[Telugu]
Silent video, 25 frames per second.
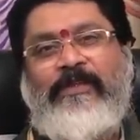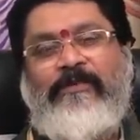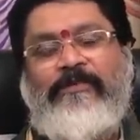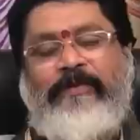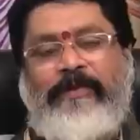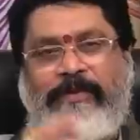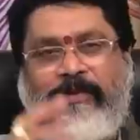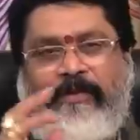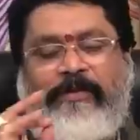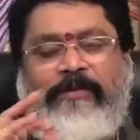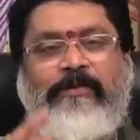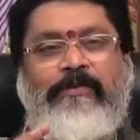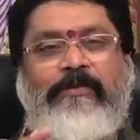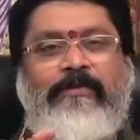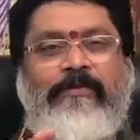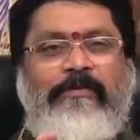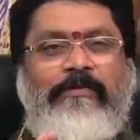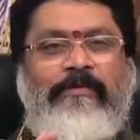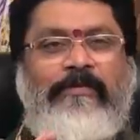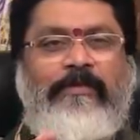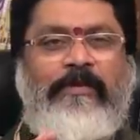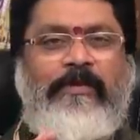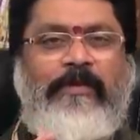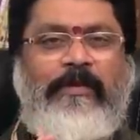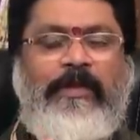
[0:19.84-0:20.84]
ఫస్ట్
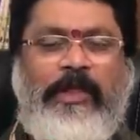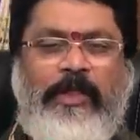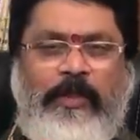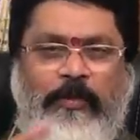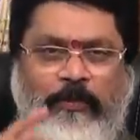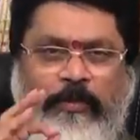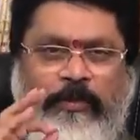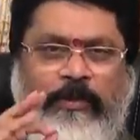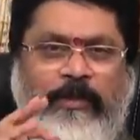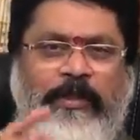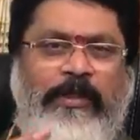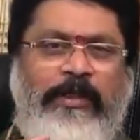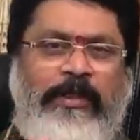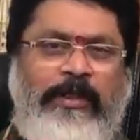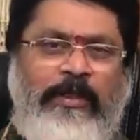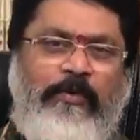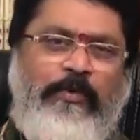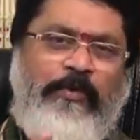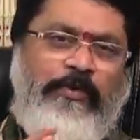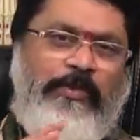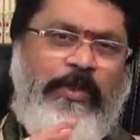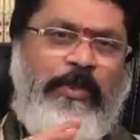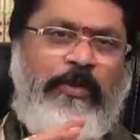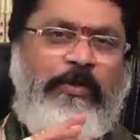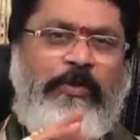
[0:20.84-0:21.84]
అద్భుతంగా
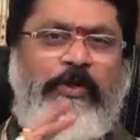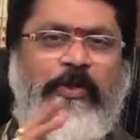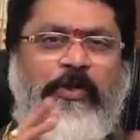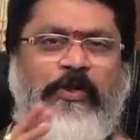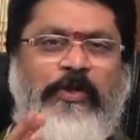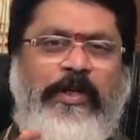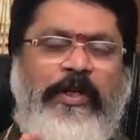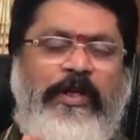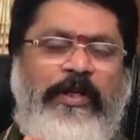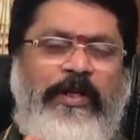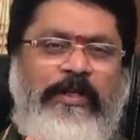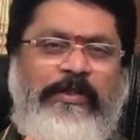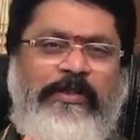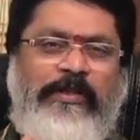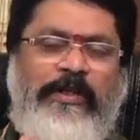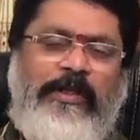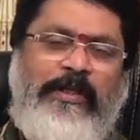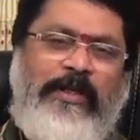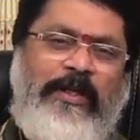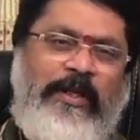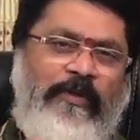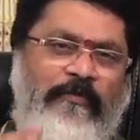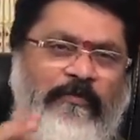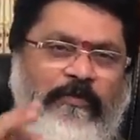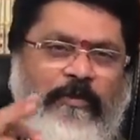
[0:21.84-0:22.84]
కొంచెం అటు ఇటుగా అయినా సరే
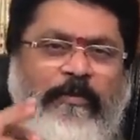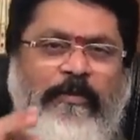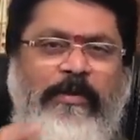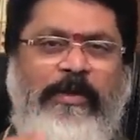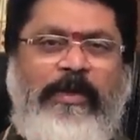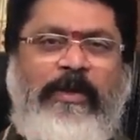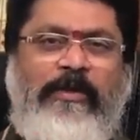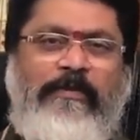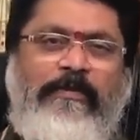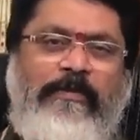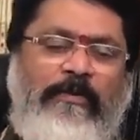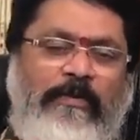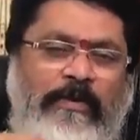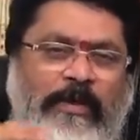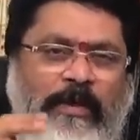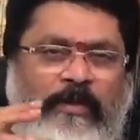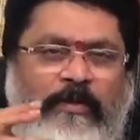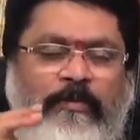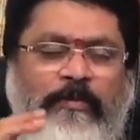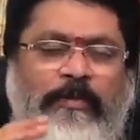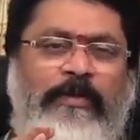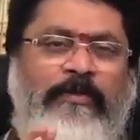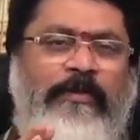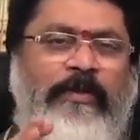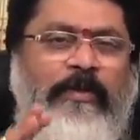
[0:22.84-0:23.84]
కన్ఫర్మ్గా ఒక
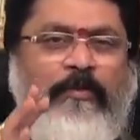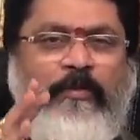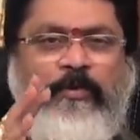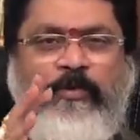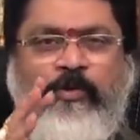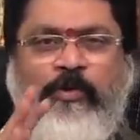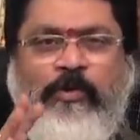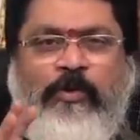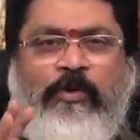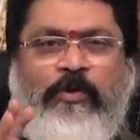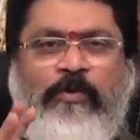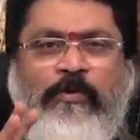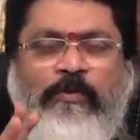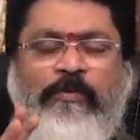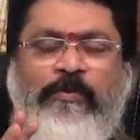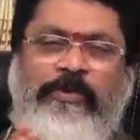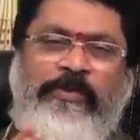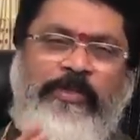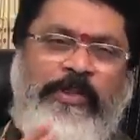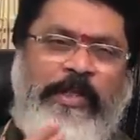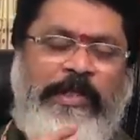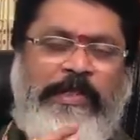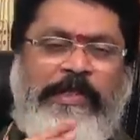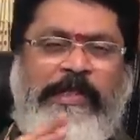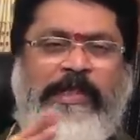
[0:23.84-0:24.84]
అద్భుతమైన ఉద్యోగం
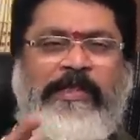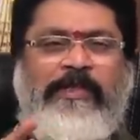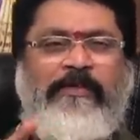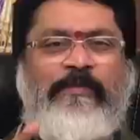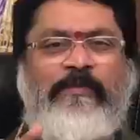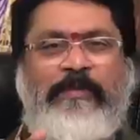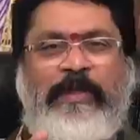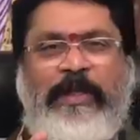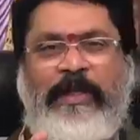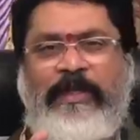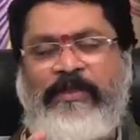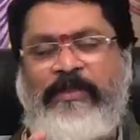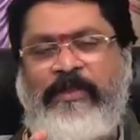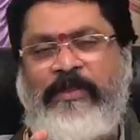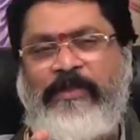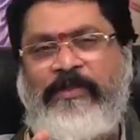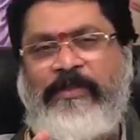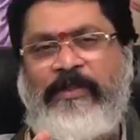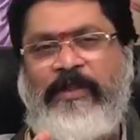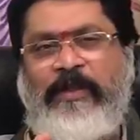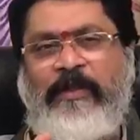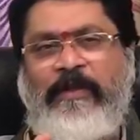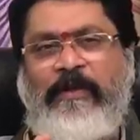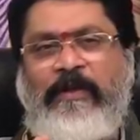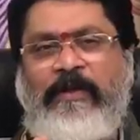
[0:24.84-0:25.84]
చేంజెస్ ట్రై
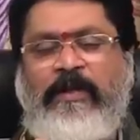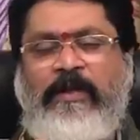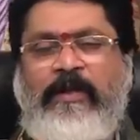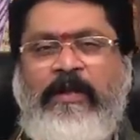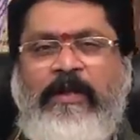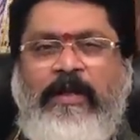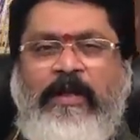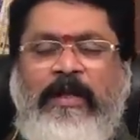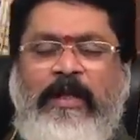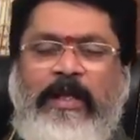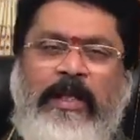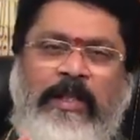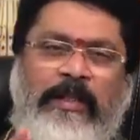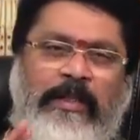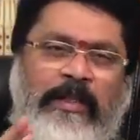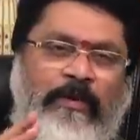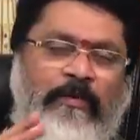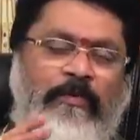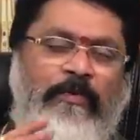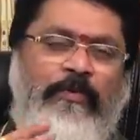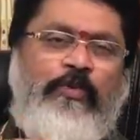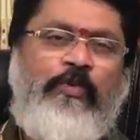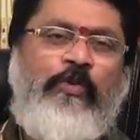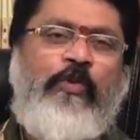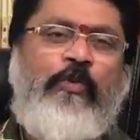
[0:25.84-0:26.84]
చేసినా లేకపోతే
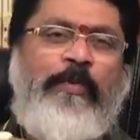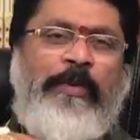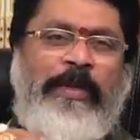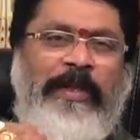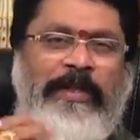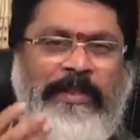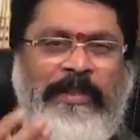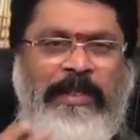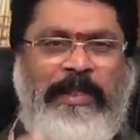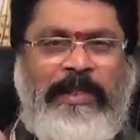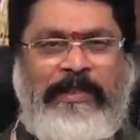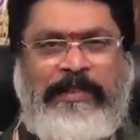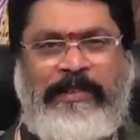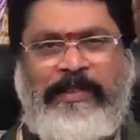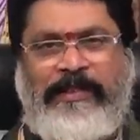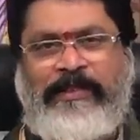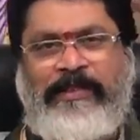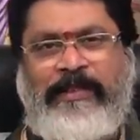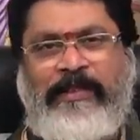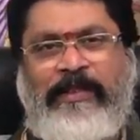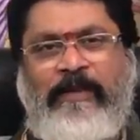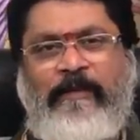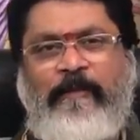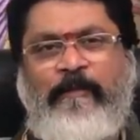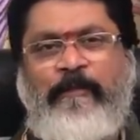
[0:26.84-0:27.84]
ఉద్యోగ ప్రయత్నాలు
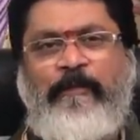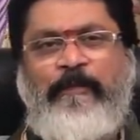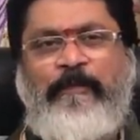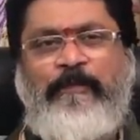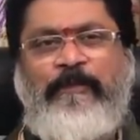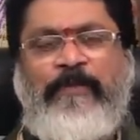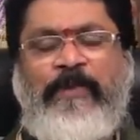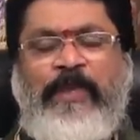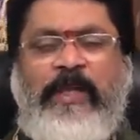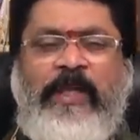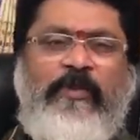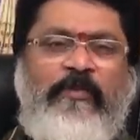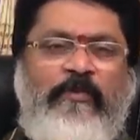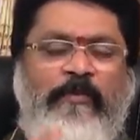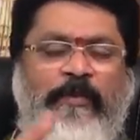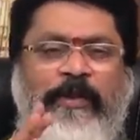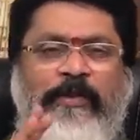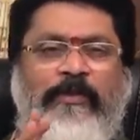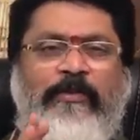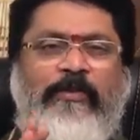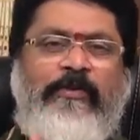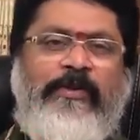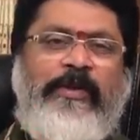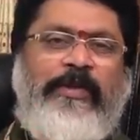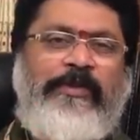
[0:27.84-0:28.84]
చేసినా ఇవి
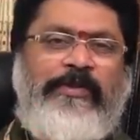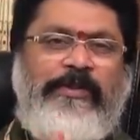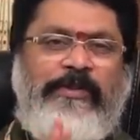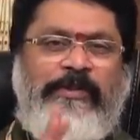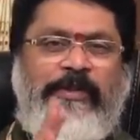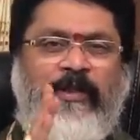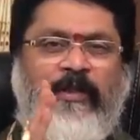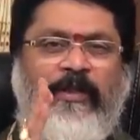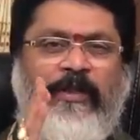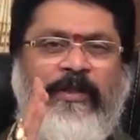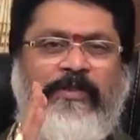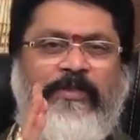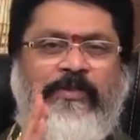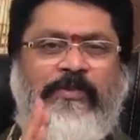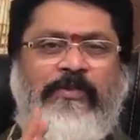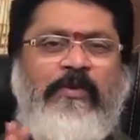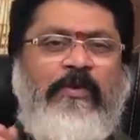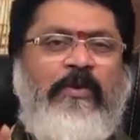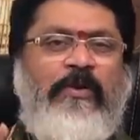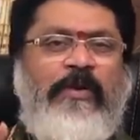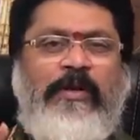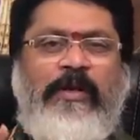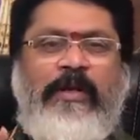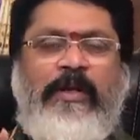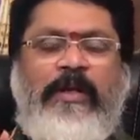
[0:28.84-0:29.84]
మాత్రం ఖచ్చితంగా
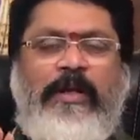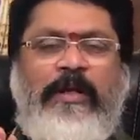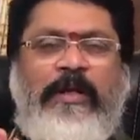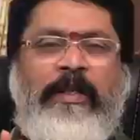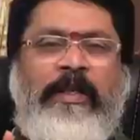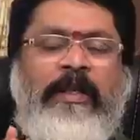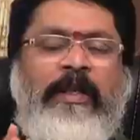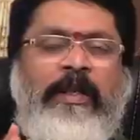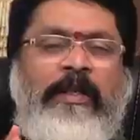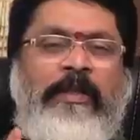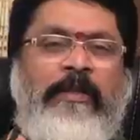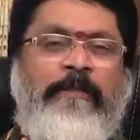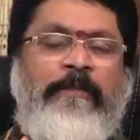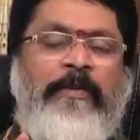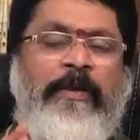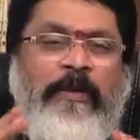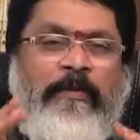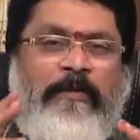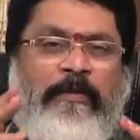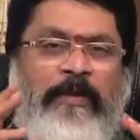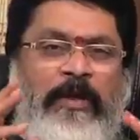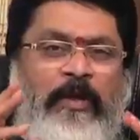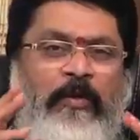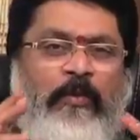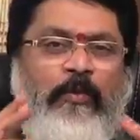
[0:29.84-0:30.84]
స్ట్రాంగ్గా అంటే ఇంకా అది
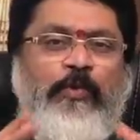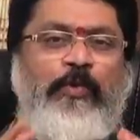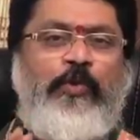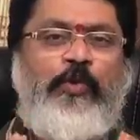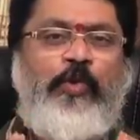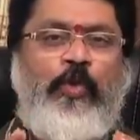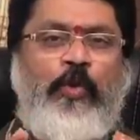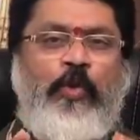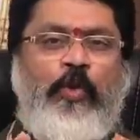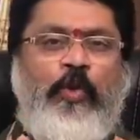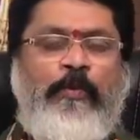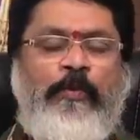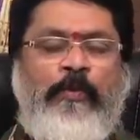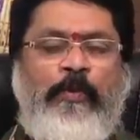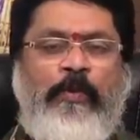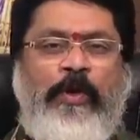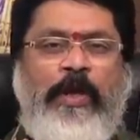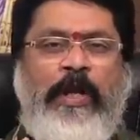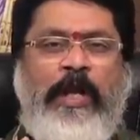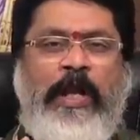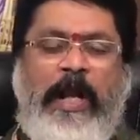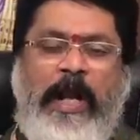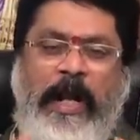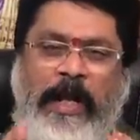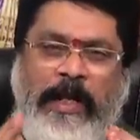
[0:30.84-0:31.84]
పర్మనెంట్ ఉద్యోగము
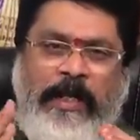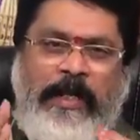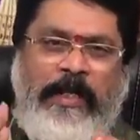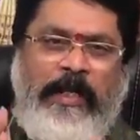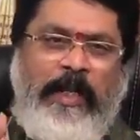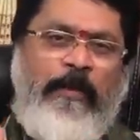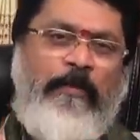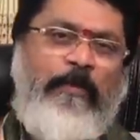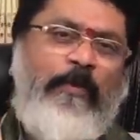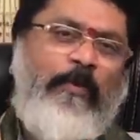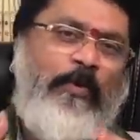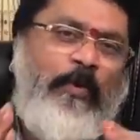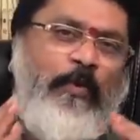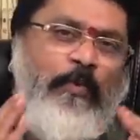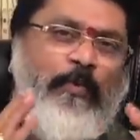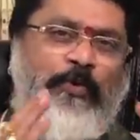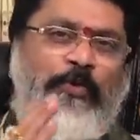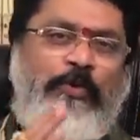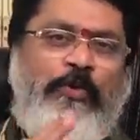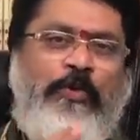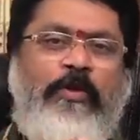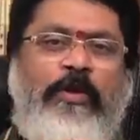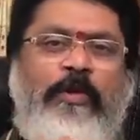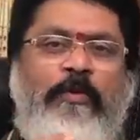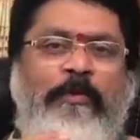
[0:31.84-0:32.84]
అనే టైప్లో కొన్ని
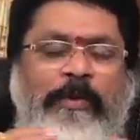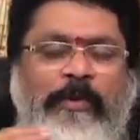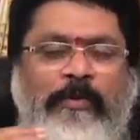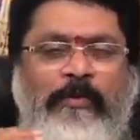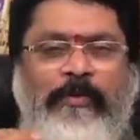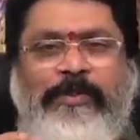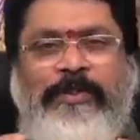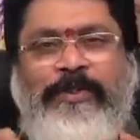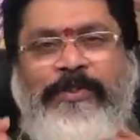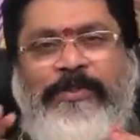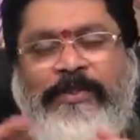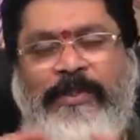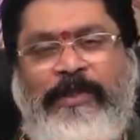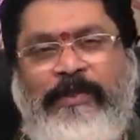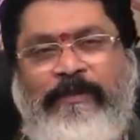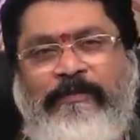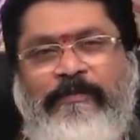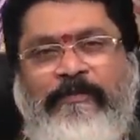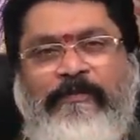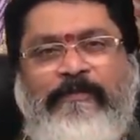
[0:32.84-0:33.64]
ఉద్యోగాలు మీకు వచ్చేస్తాయి